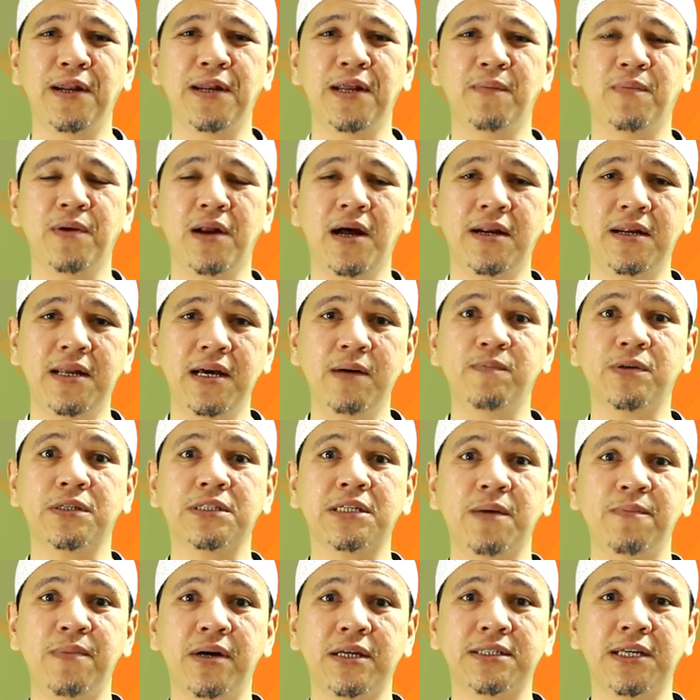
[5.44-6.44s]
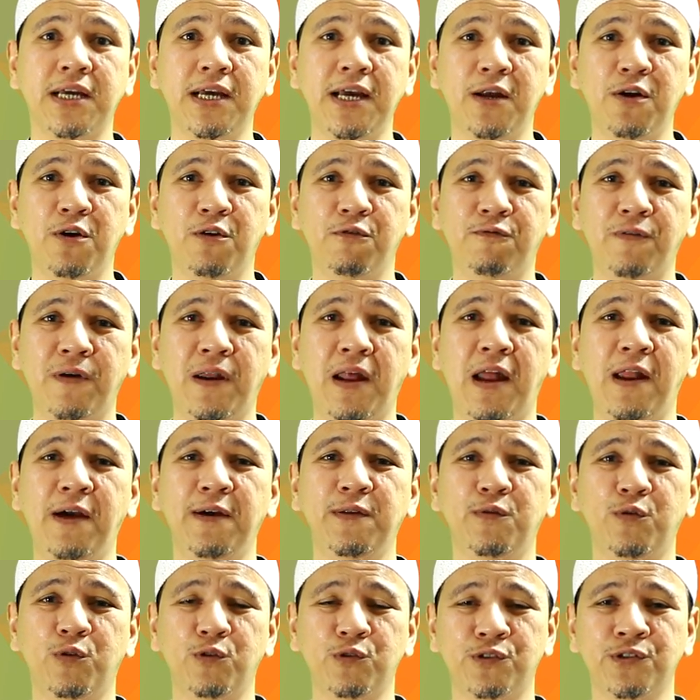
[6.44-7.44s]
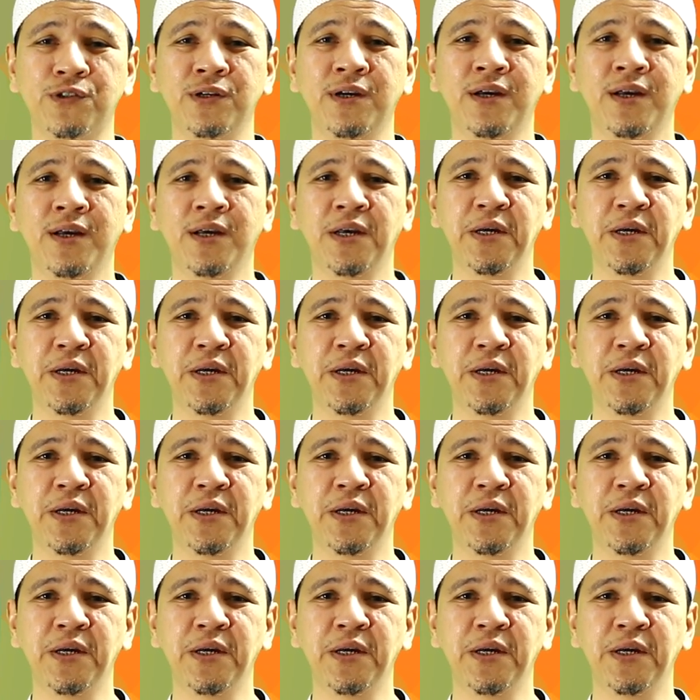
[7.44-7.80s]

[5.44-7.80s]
Anda berada bersama saya Novel Al-Idrus.